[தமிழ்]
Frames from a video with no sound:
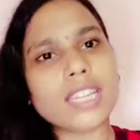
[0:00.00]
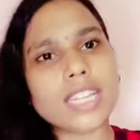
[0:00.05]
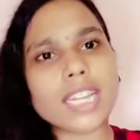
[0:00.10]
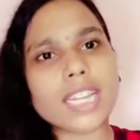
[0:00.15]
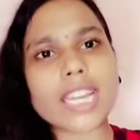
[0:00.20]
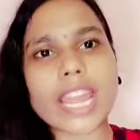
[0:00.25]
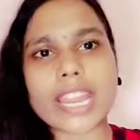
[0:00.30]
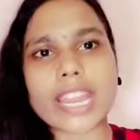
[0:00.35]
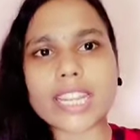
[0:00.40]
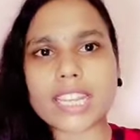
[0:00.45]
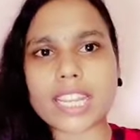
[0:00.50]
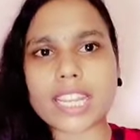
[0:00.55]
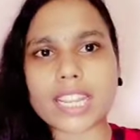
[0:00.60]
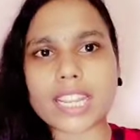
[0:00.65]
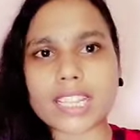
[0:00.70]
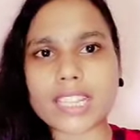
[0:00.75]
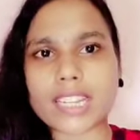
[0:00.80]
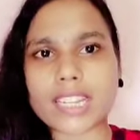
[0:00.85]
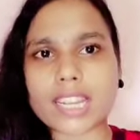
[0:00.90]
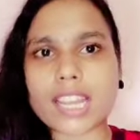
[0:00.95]
நீங்கள் டயட்டில்
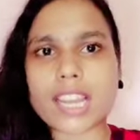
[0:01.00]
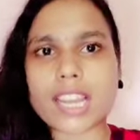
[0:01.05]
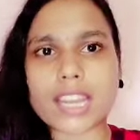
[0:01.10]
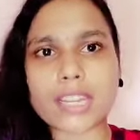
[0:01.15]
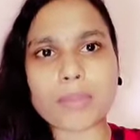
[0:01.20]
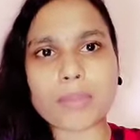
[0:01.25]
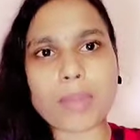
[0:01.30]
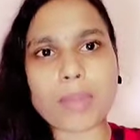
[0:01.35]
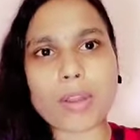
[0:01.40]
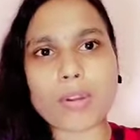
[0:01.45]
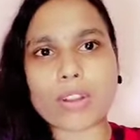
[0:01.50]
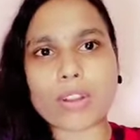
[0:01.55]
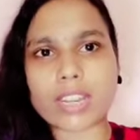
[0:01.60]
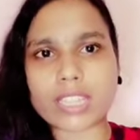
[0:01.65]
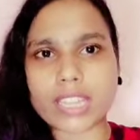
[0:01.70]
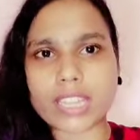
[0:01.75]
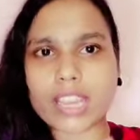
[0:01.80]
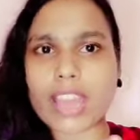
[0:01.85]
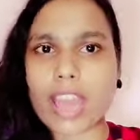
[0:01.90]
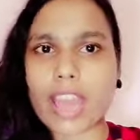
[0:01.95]
இருந்தீங்கன்னா கண்டிப்பாக
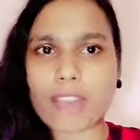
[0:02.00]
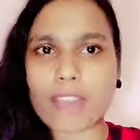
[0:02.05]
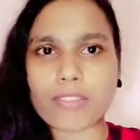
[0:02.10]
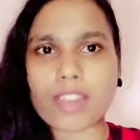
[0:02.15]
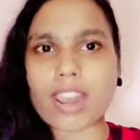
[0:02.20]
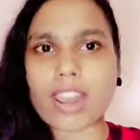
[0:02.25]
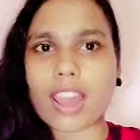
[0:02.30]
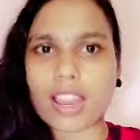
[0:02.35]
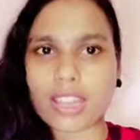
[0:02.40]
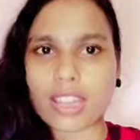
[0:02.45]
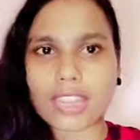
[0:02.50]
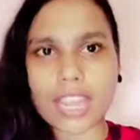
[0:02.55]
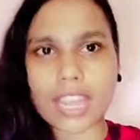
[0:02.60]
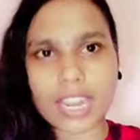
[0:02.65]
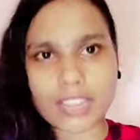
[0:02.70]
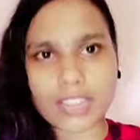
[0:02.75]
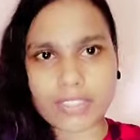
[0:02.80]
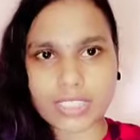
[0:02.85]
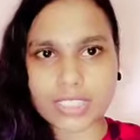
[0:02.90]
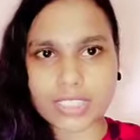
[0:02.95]
உங்களுக்கு ஹேர் ஃபால் ஆக
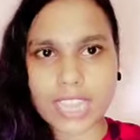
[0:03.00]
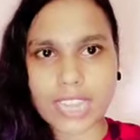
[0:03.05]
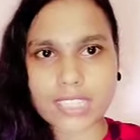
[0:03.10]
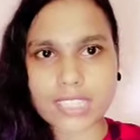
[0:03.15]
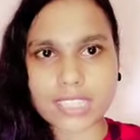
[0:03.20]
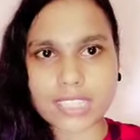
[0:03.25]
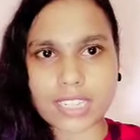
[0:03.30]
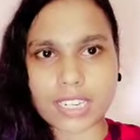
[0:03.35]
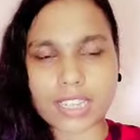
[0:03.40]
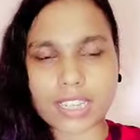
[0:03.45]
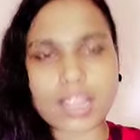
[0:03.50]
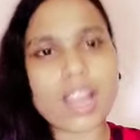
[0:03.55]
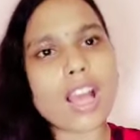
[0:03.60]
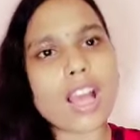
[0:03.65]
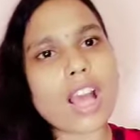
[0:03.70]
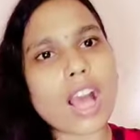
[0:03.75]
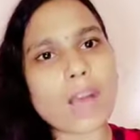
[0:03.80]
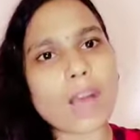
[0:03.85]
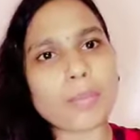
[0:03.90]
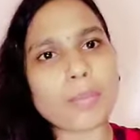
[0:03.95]
நிறையவே சான்ஸ்
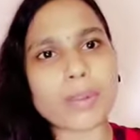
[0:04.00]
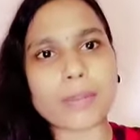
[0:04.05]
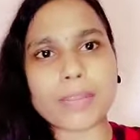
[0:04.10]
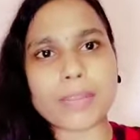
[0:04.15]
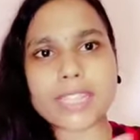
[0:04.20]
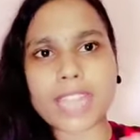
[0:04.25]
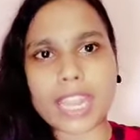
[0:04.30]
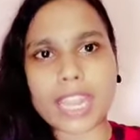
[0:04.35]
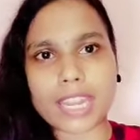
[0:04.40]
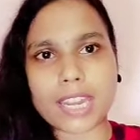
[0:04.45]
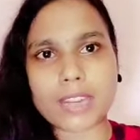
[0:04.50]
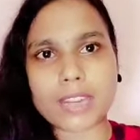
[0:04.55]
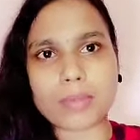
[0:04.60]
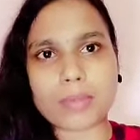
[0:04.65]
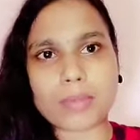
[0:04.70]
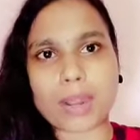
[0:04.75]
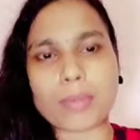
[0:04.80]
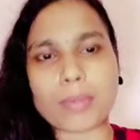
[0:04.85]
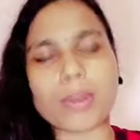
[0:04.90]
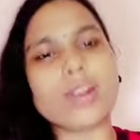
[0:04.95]
இருக்குது அப்புறமா
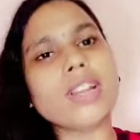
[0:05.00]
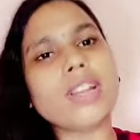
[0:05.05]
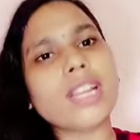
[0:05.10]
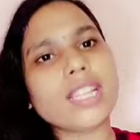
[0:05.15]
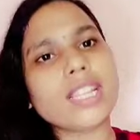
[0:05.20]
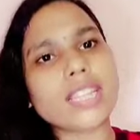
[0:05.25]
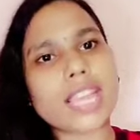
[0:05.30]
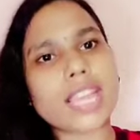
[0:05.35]
தைராய்டு ப்ராப்ளம்